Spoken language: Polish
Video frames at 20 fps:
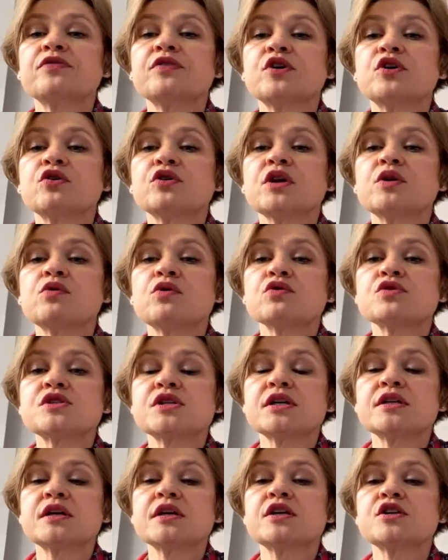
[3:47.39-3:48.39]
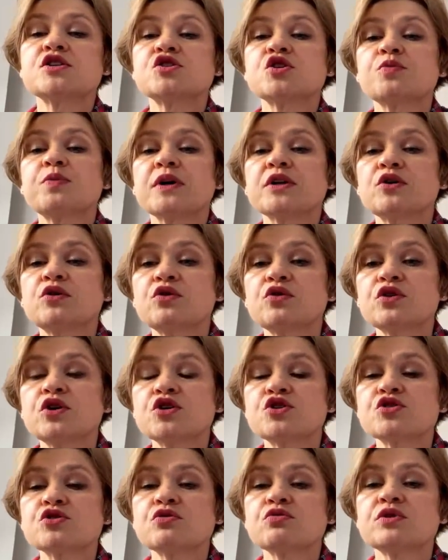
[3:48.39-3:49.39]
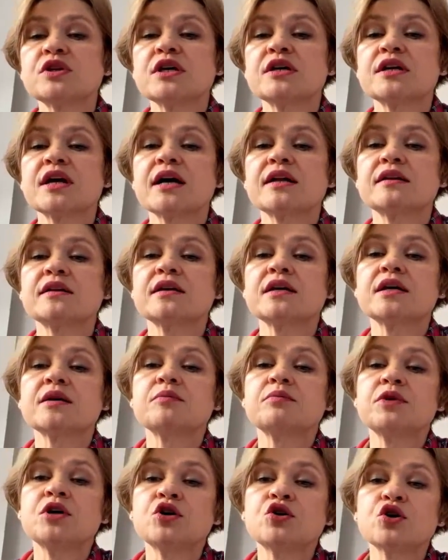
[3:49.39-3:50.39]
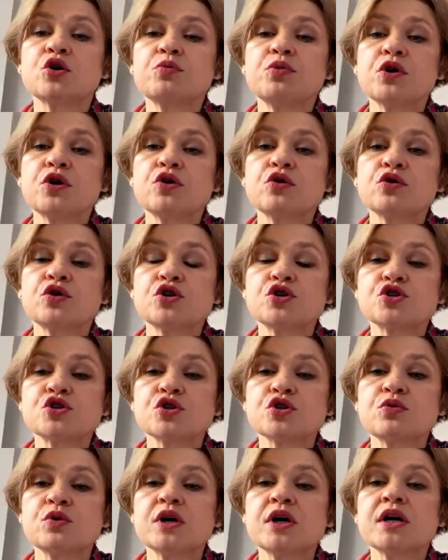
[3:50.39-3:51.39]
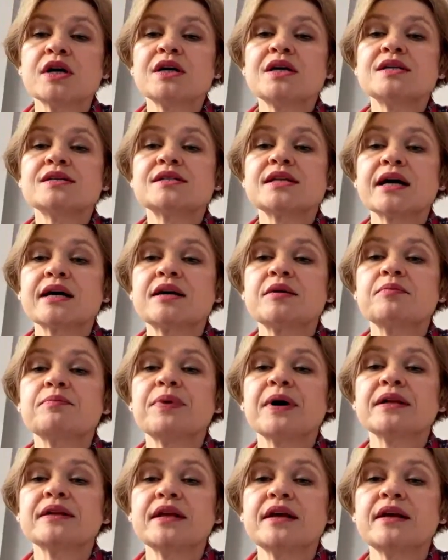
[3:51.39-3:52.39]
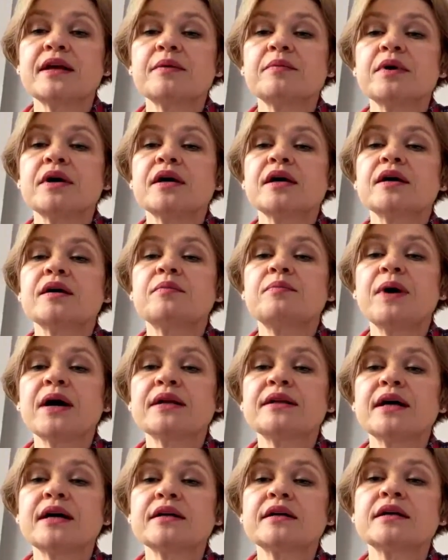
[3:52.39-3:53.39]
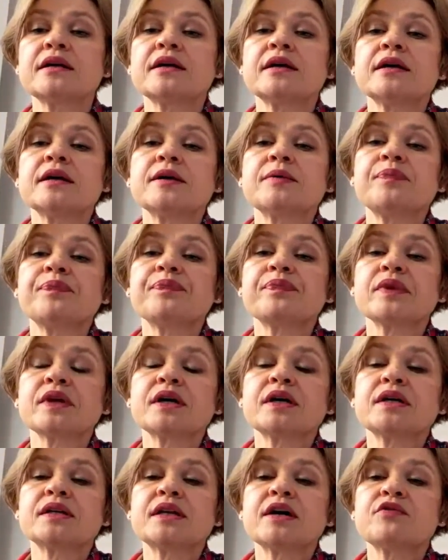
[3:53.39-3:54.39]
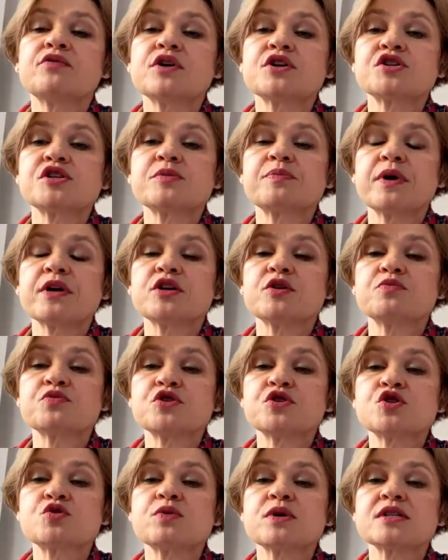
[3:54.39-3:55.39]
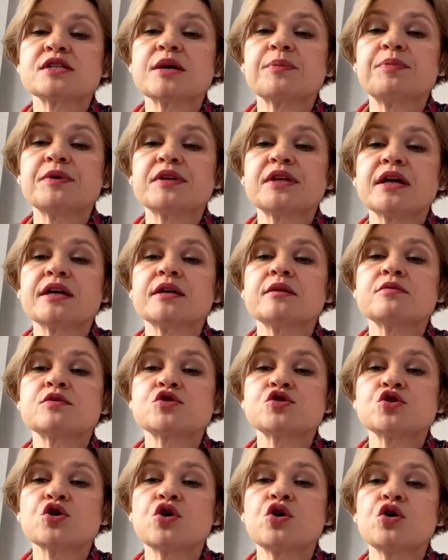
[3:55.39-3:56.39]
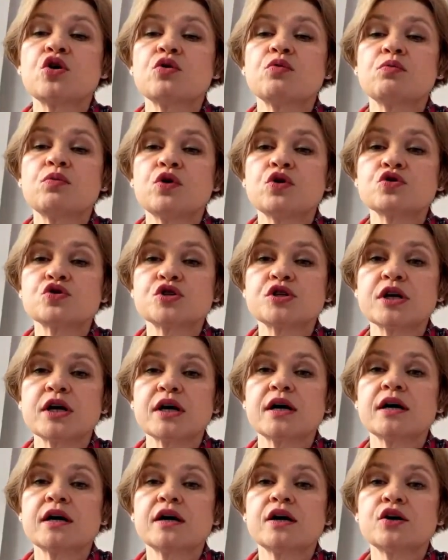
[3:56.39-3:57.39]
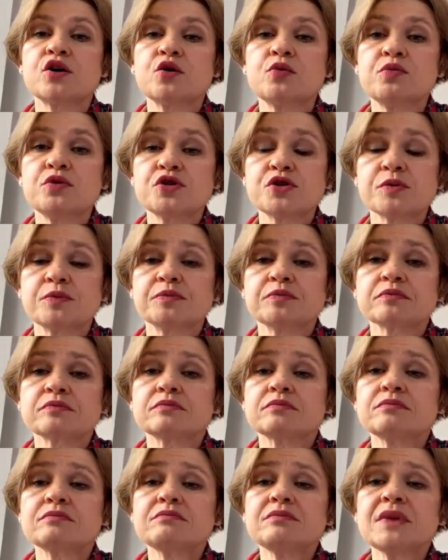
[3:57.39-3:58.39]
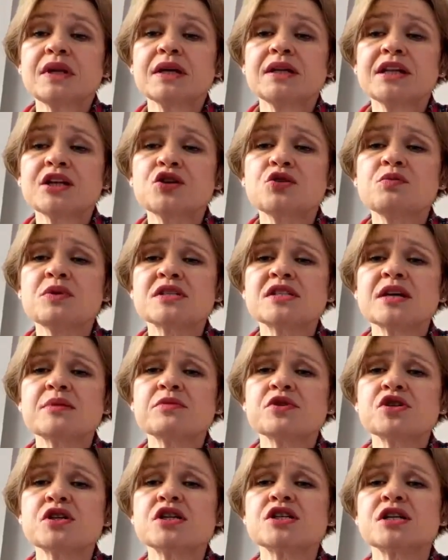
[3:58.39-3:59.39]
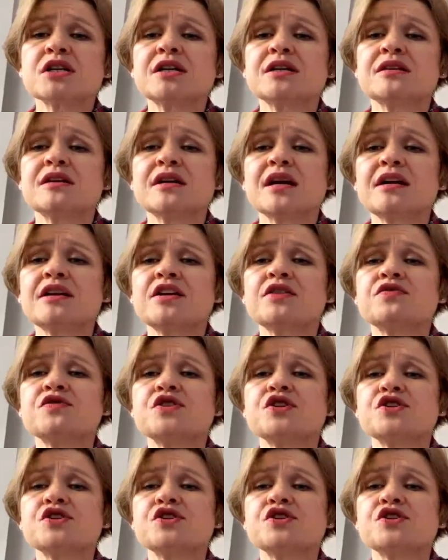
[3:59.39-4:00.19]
wykonał ocenę histopatologiczną tej rany, mikrobiologiczną i z takim panelem badań mm, ta właśnie pani przyszła z zapytaniem, co można robić. Natomiast ja myślę, że generalnie